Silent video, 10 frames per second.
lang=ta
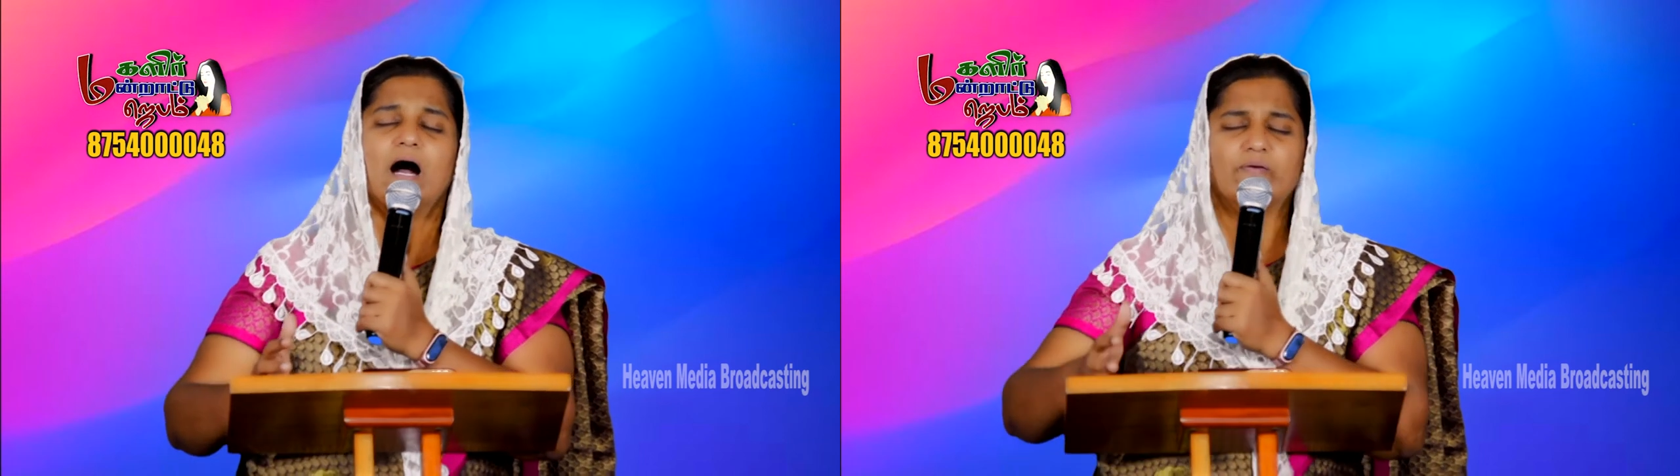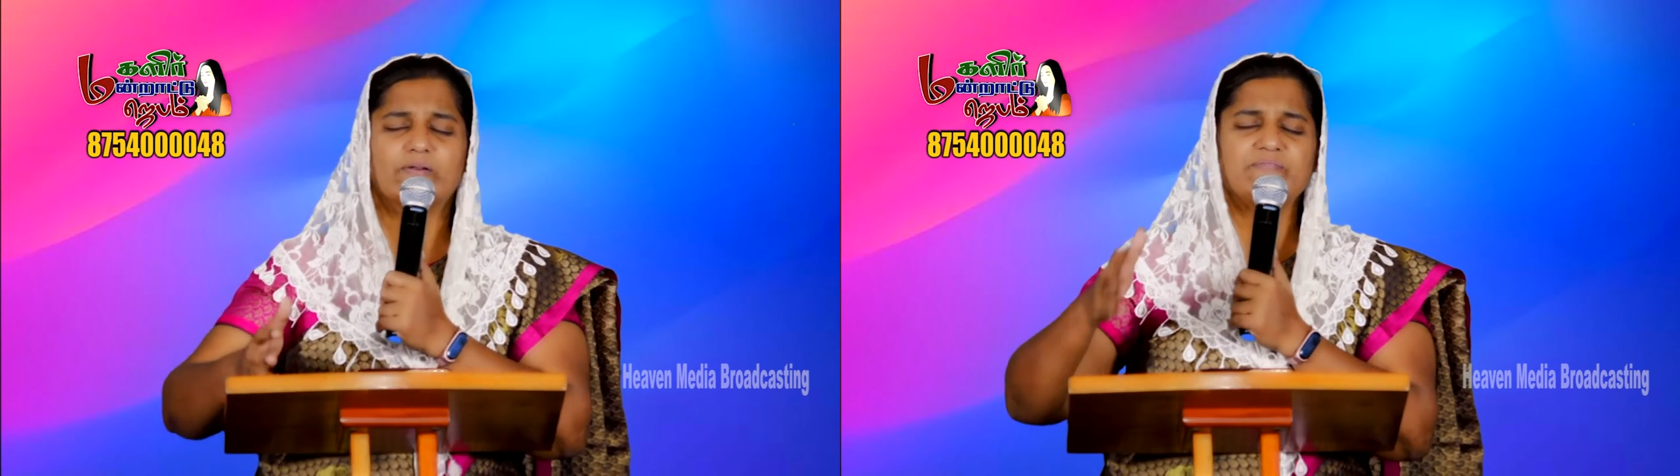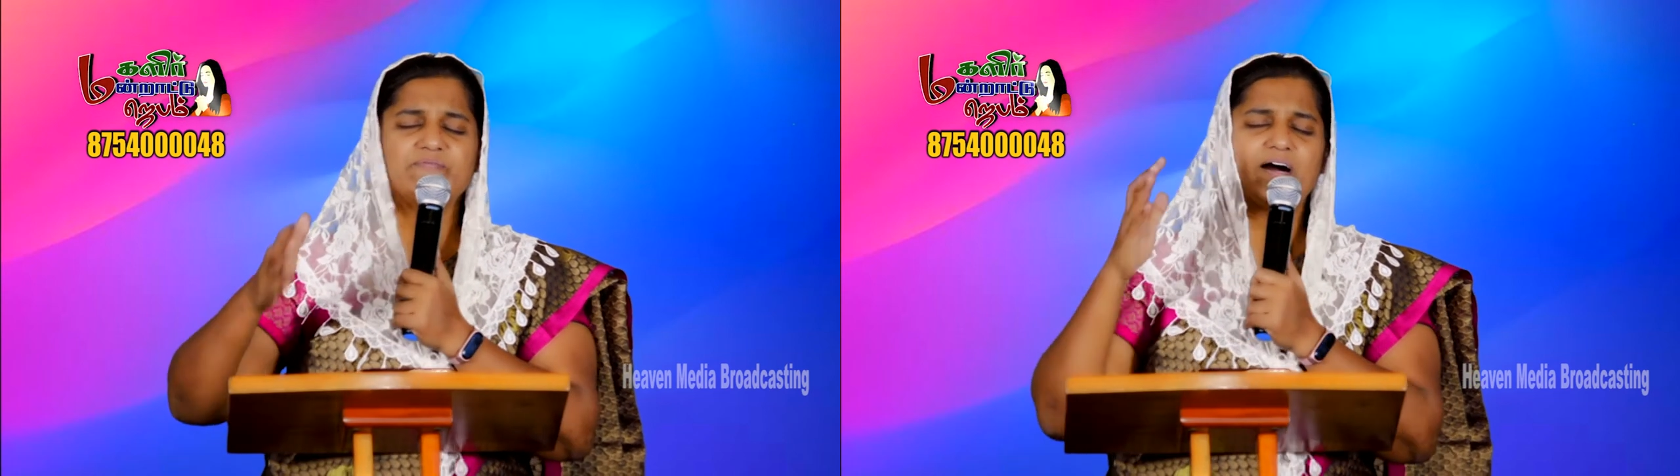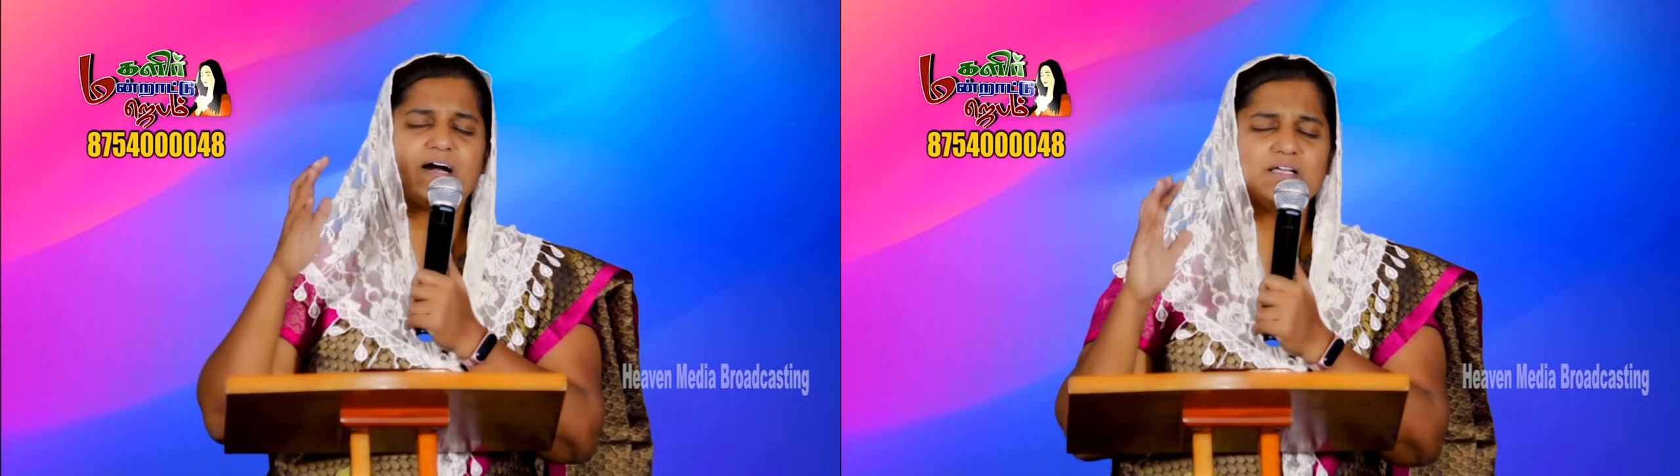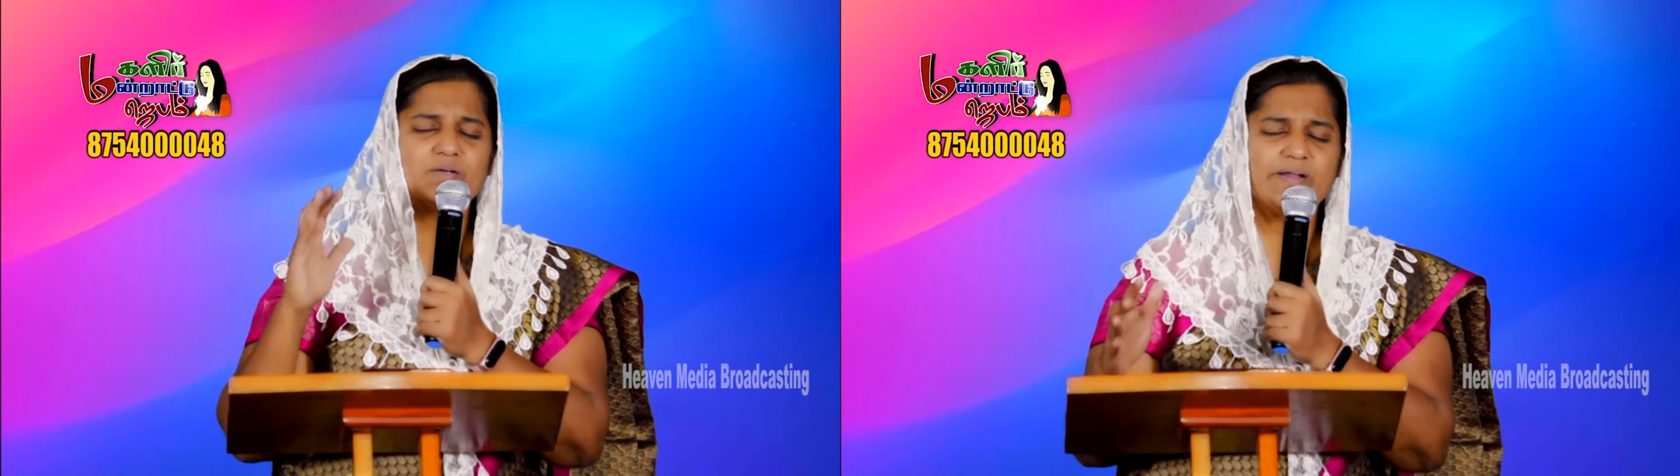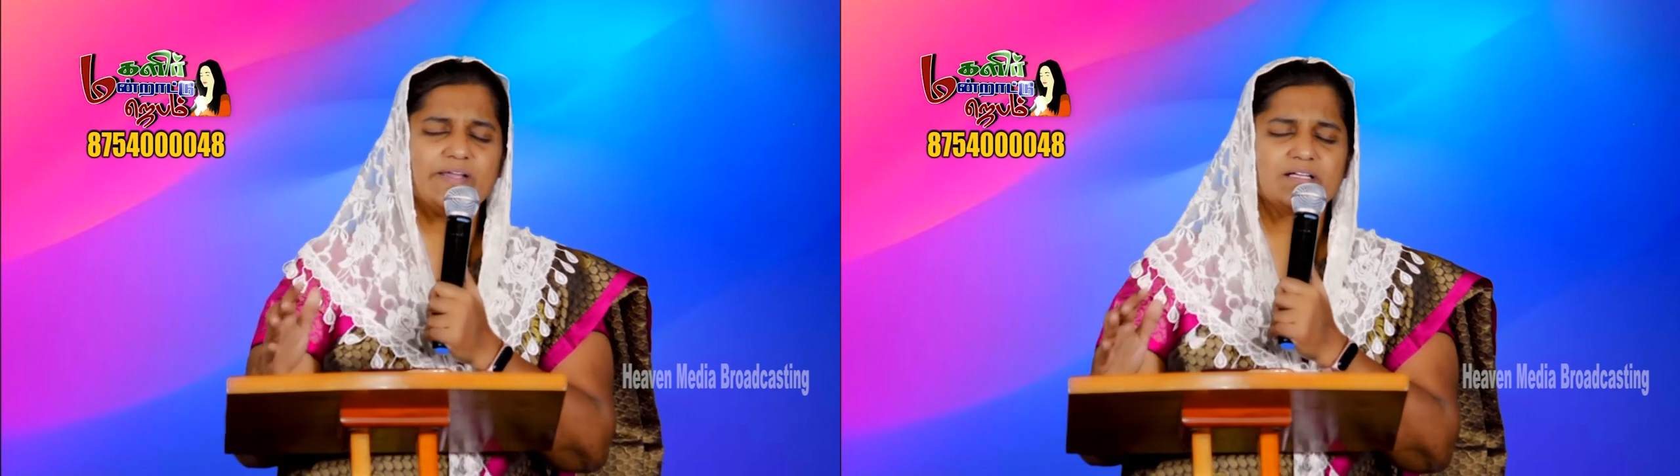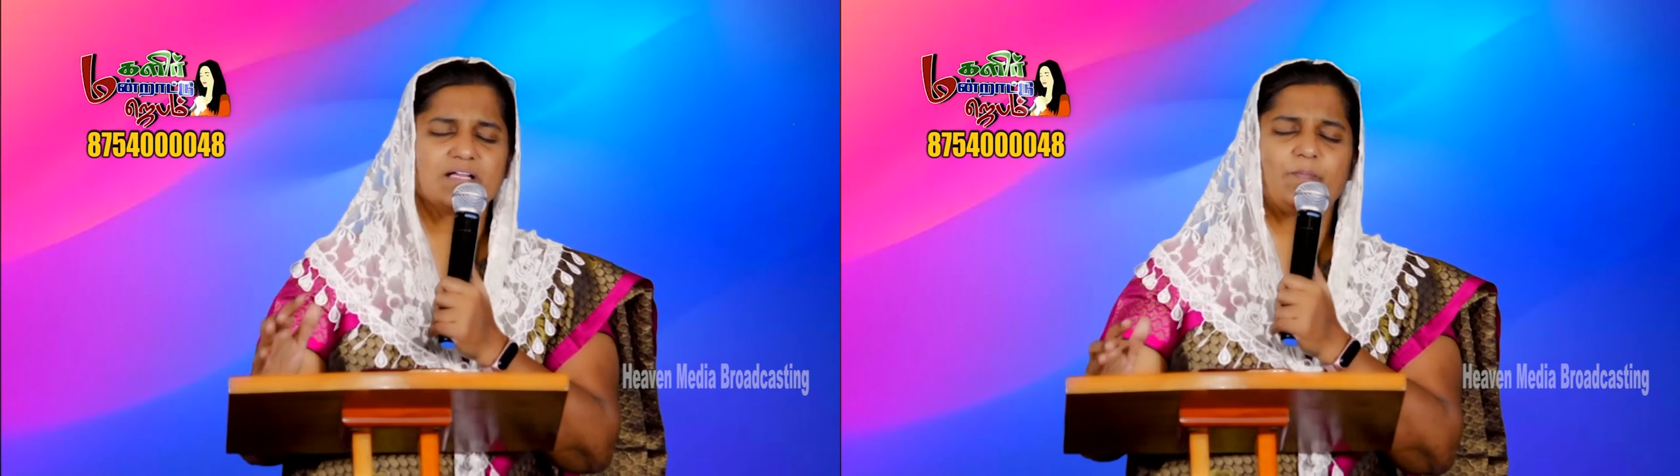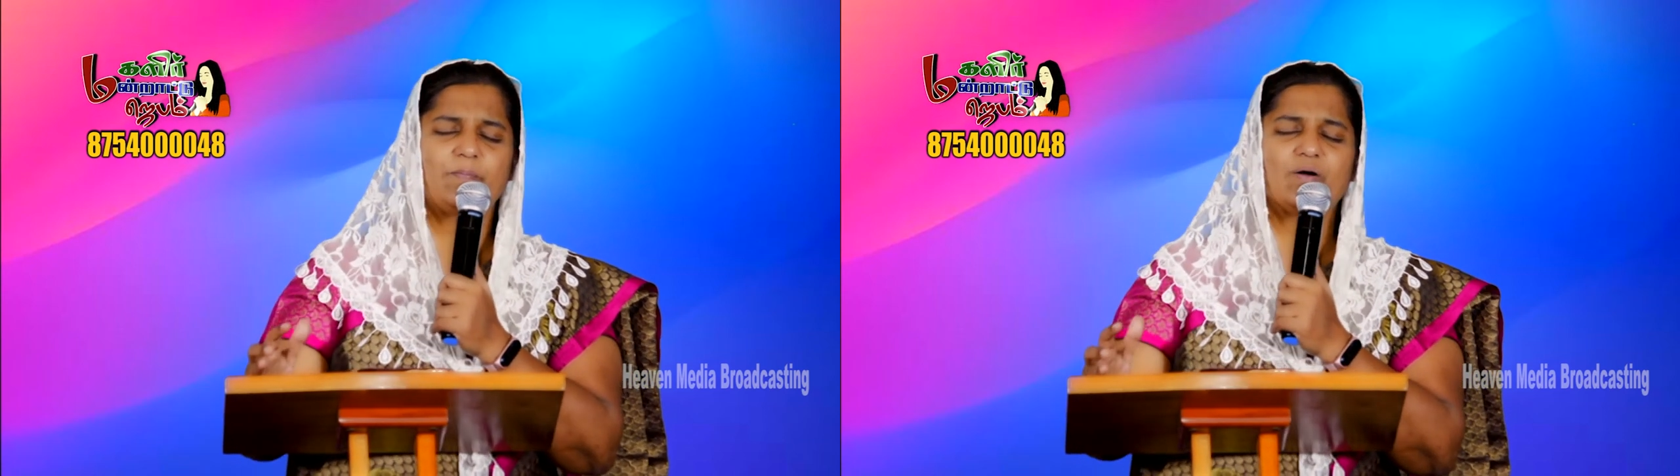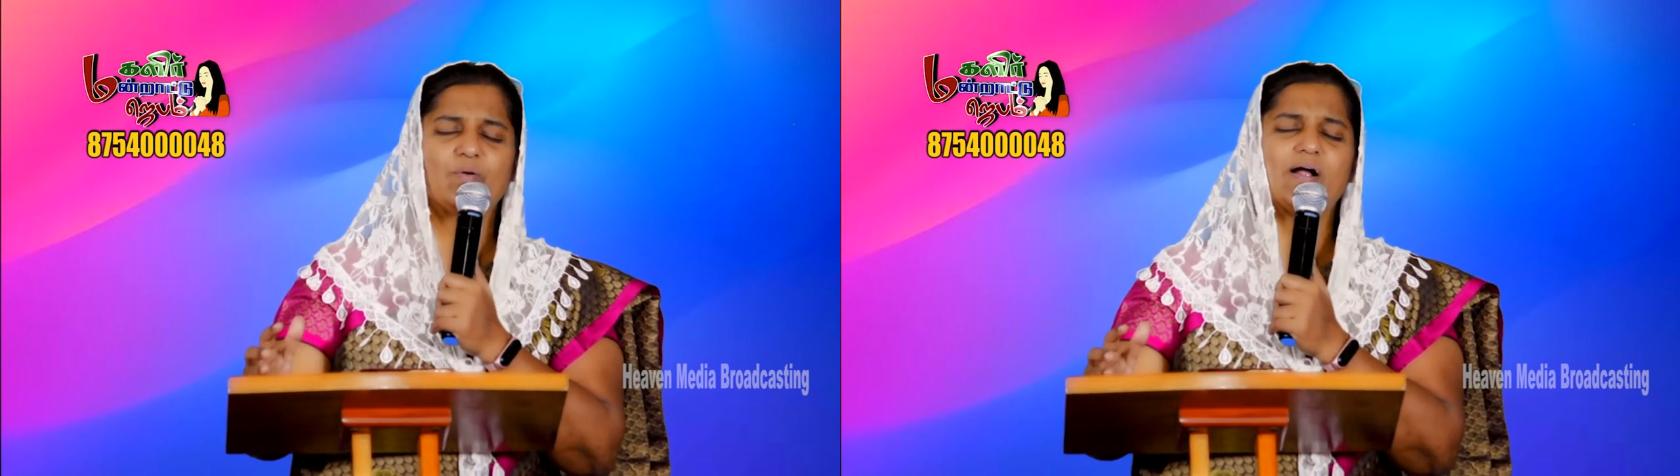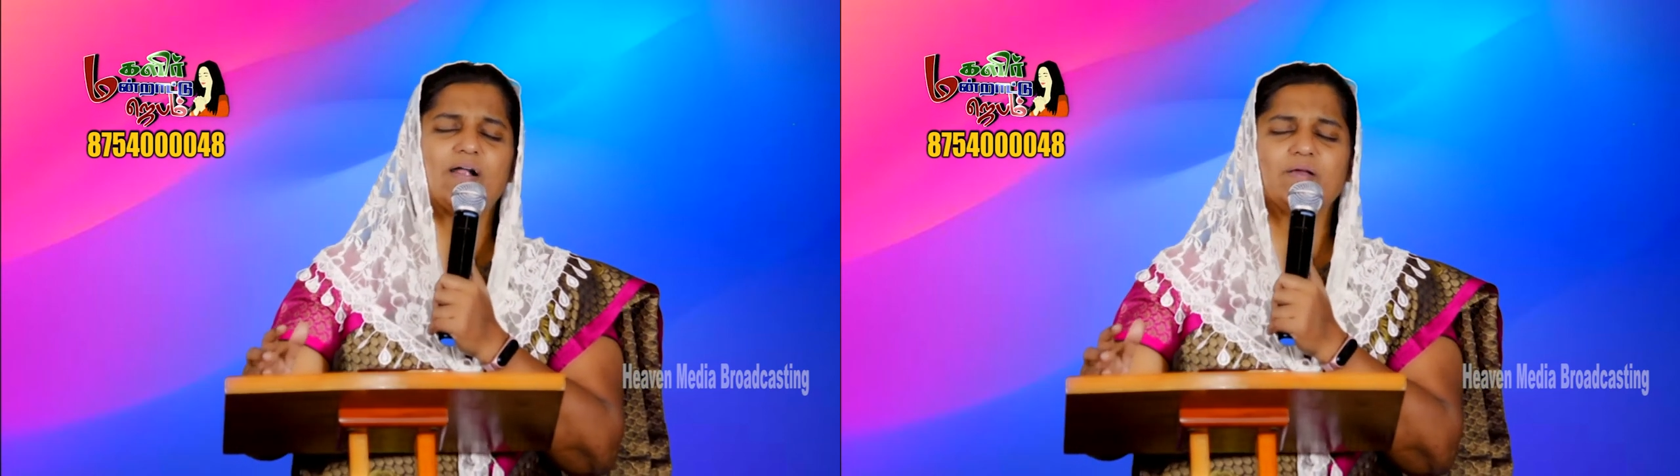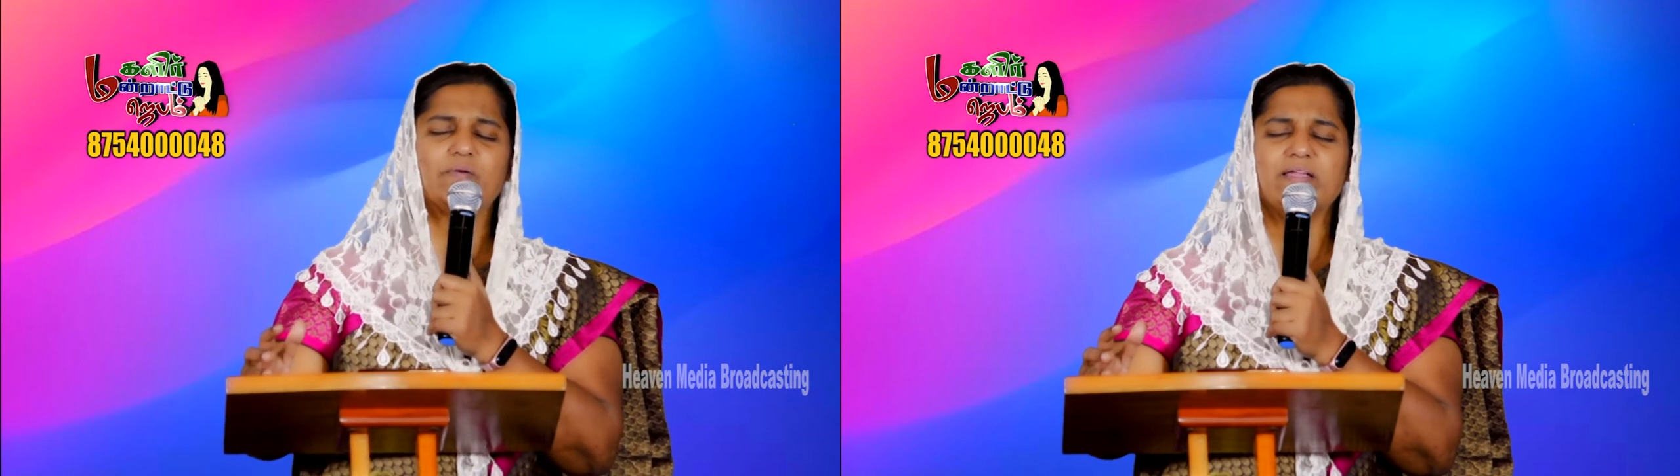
அவர்களை வாழ வைங்கப்பா வாழ